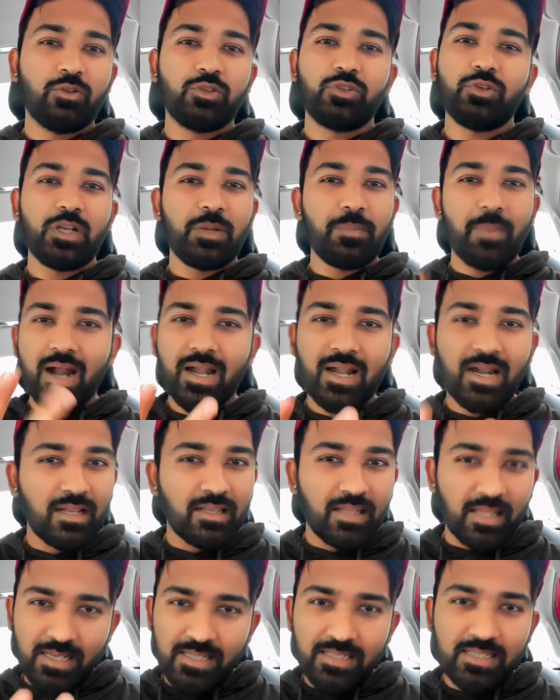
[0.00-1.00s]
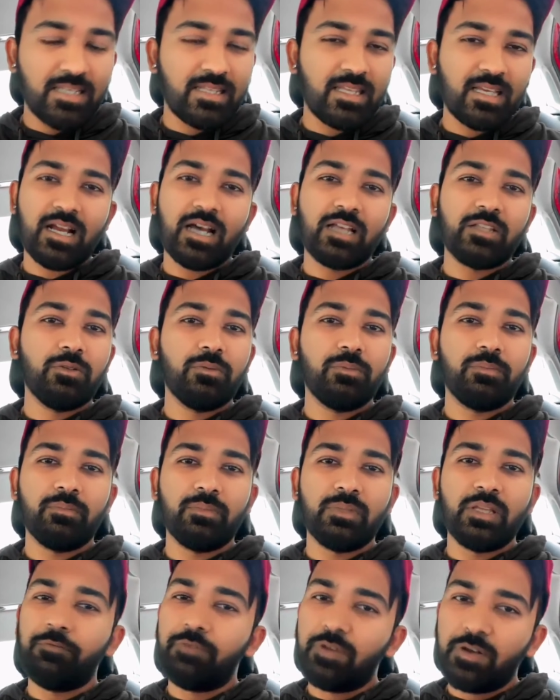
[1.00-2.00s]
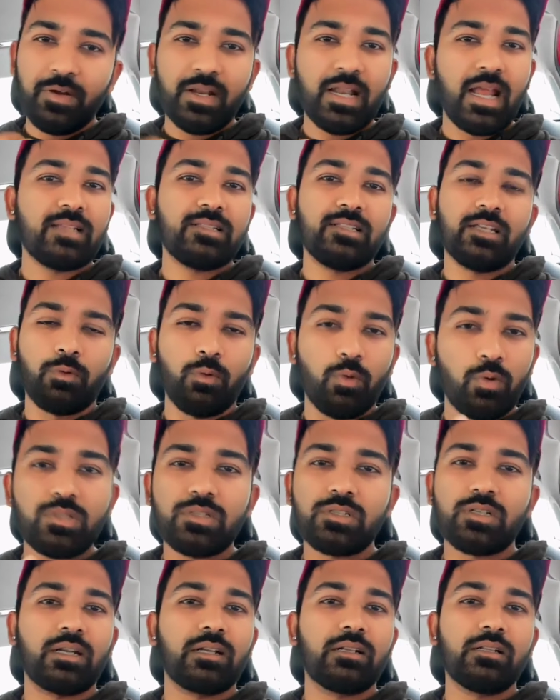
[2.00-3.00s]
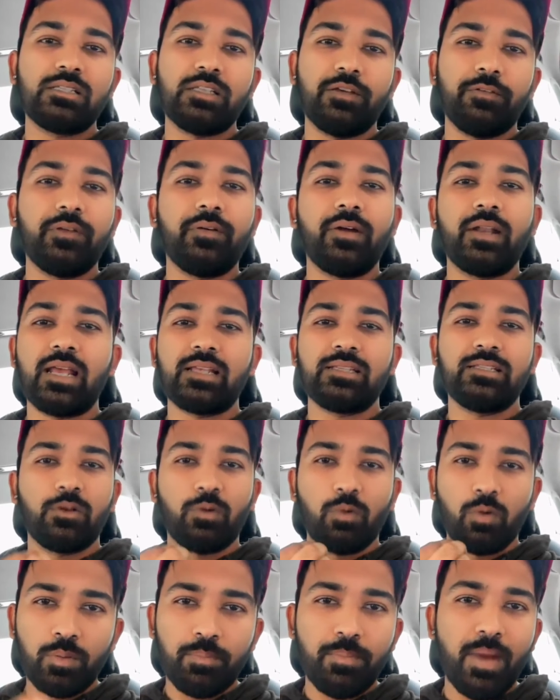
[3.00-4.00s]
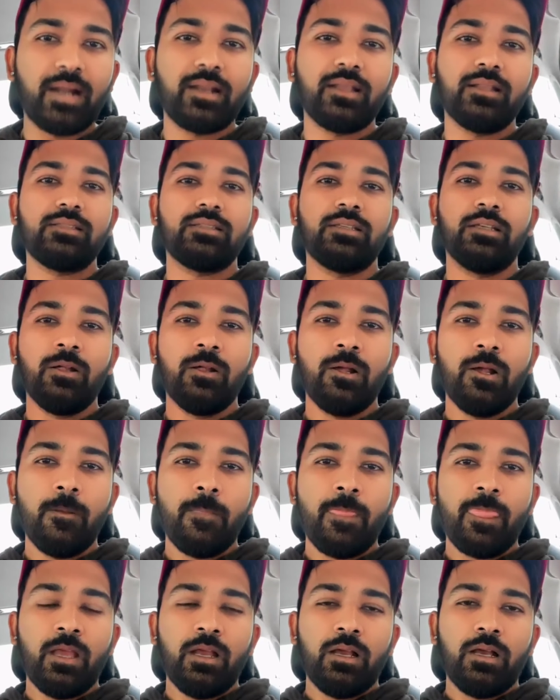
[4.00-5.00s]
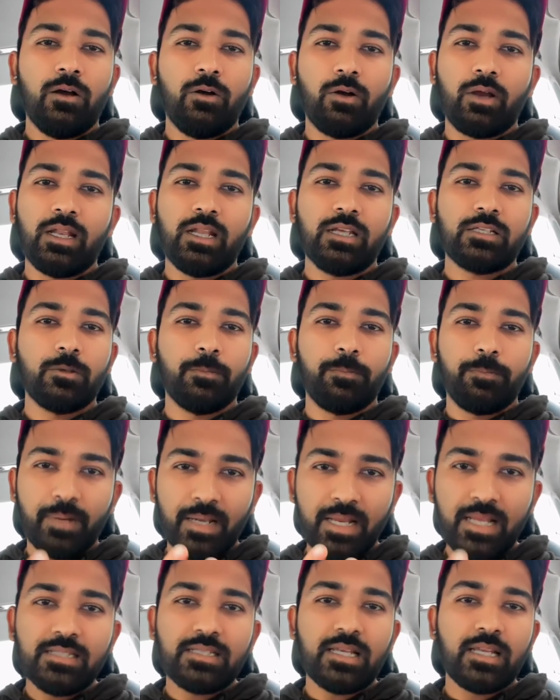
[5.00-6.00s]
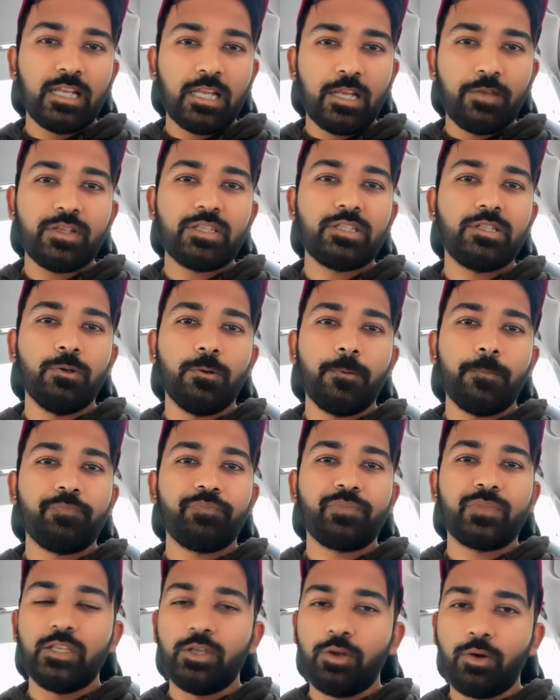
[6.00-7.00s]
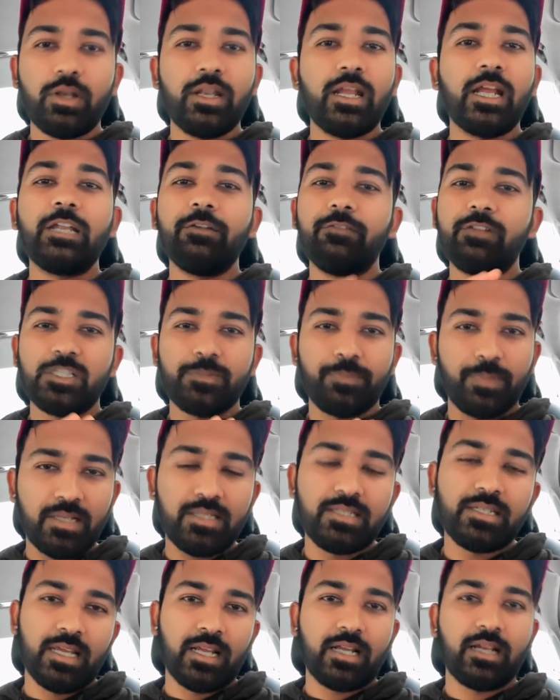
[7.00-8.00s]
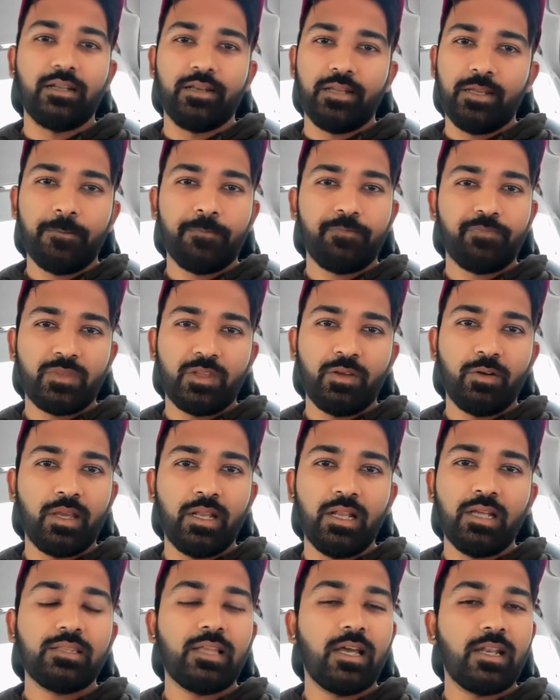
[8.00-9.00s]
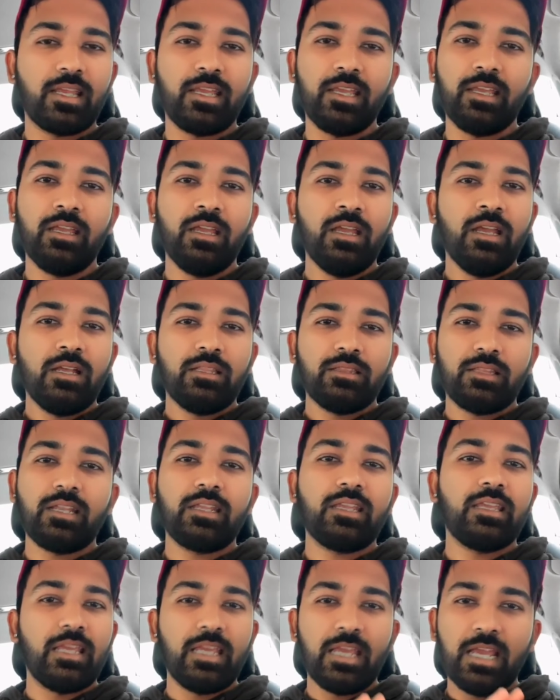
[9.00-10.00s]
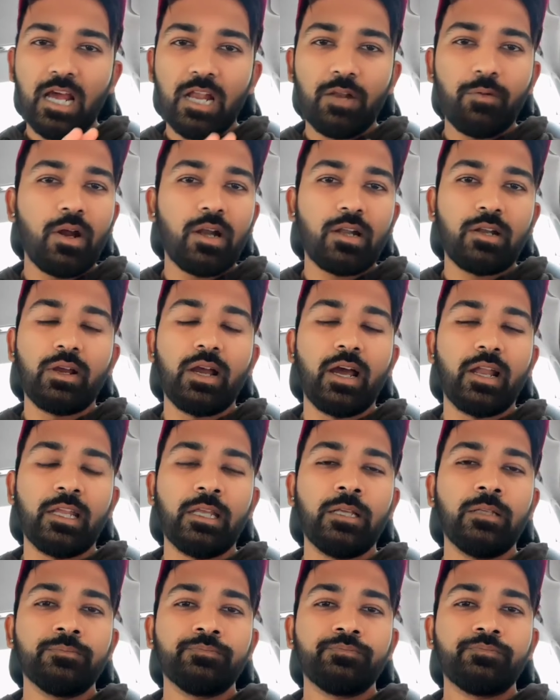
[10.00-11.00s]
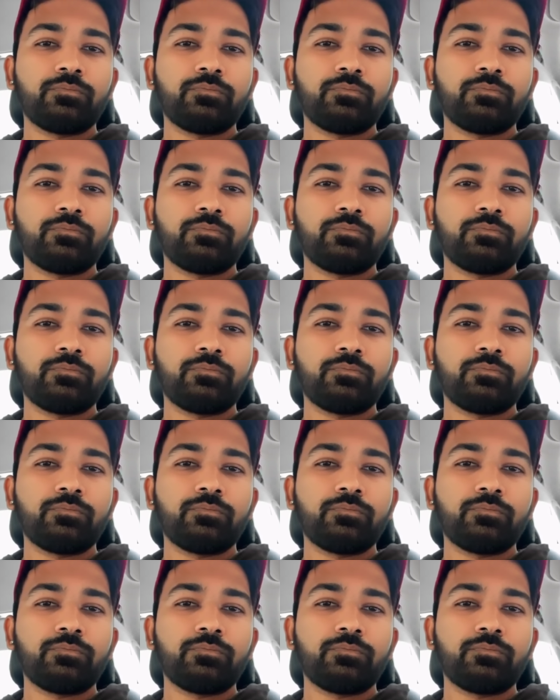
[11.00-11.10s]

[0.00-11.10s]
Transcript: కూర్చొని మాట్లాడేంత ఈజీ అయితే కాదు ఎవ్రీ వన్ హ్యాస్ దర్ ఓన్ స్ట్రగుల్స్ ఎవ్రీ వన్ హ్యాస్ దర్ ఓన్ బ్యాటిల్స్ ఓకేనా సో ప్లీజ్ ఐ రిక్వెస్ట్ యూ ఎవరు నెగిటివిటీ స్ప్రెడ్ చేయకండి ఓకే తనకి తనకి ఏ అలవాటు కానీ